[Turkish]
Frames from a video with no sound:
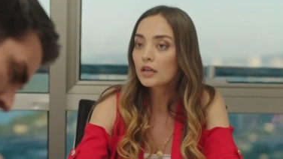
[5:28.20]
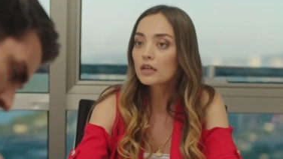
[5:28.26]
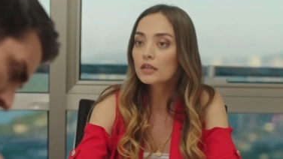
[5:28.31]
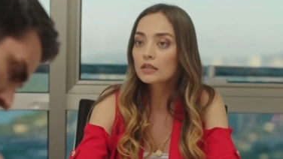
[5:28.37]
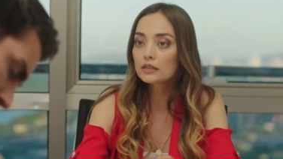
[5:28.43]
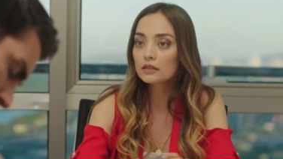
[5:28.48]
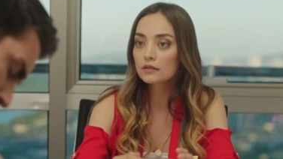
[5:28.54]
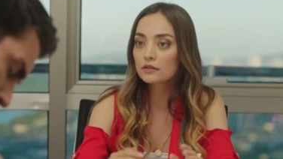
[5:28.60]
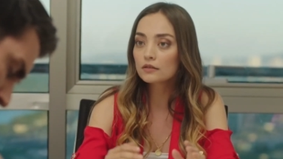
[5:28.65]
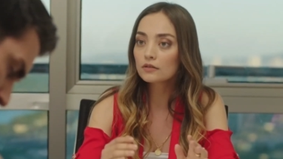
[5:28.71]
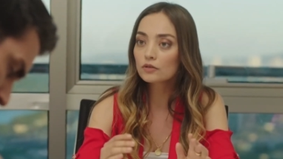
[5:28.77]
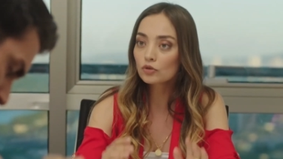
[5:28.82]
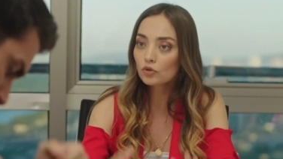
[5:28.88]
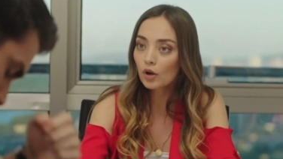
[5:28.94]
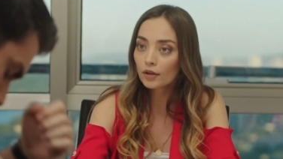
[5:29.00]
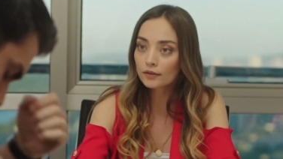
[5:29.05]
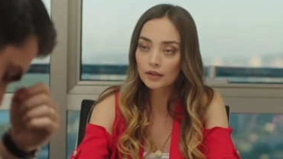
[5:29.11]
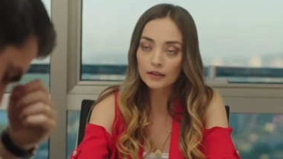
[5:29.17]
Siz
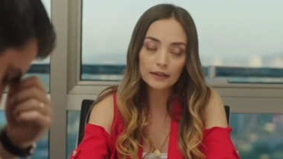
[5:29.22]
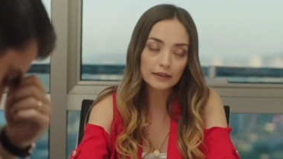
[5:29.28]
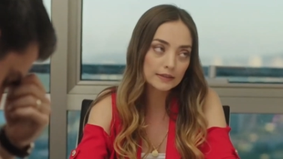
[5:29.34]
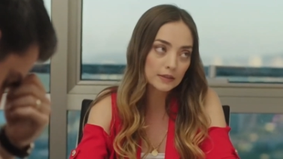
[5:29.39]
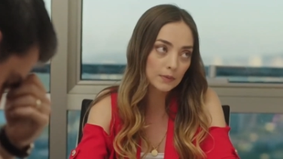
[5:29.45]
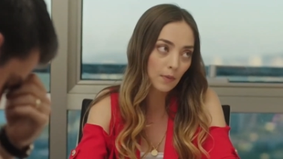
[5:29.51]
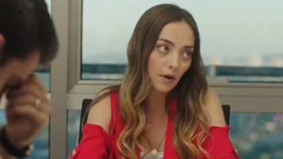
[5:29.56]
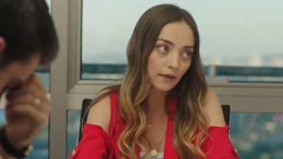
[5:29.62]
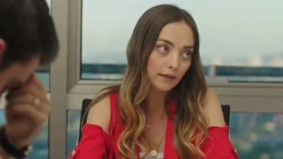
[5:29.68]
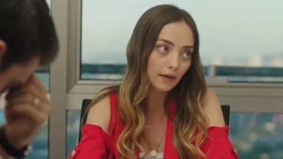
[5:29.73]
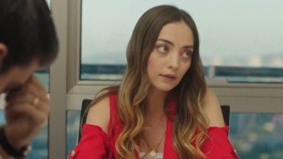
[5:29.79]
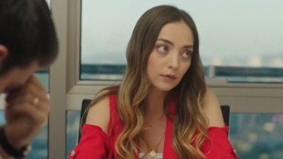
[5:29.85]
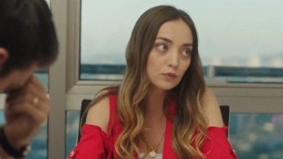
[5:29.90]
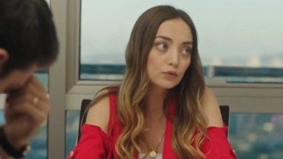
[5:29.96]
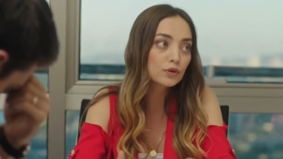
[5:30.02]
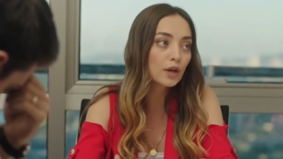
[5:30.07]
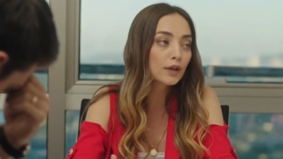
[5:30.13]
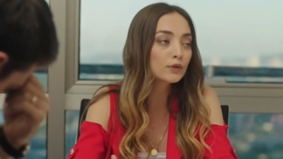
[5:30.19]
şu andan
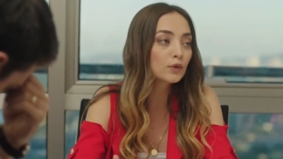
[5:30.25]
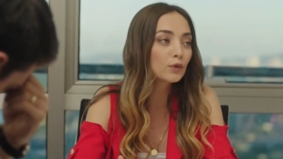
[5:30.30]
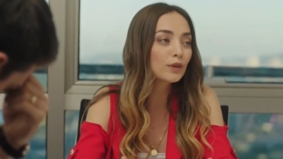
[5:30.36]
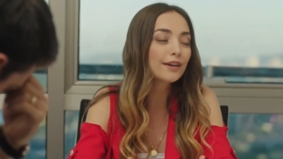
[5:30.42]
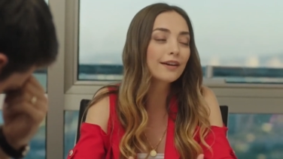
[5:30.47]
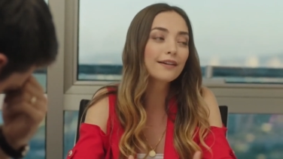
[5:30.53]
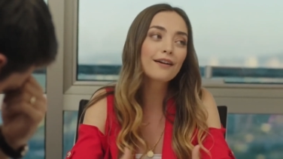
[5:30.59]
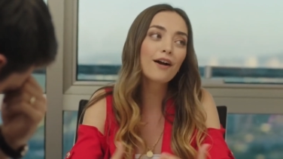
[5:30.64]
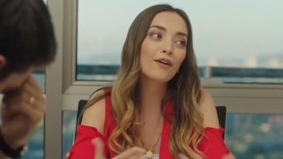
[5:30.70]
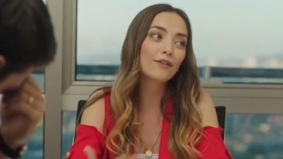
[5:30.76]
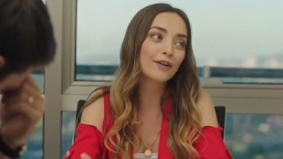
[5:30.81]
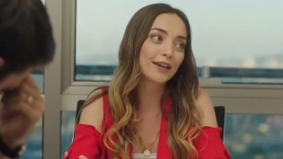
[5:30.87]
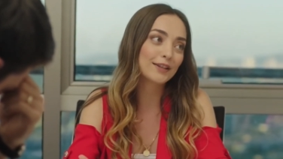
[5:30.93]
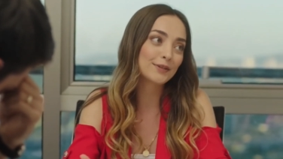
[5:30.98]
itibaren düzenli olarak kavga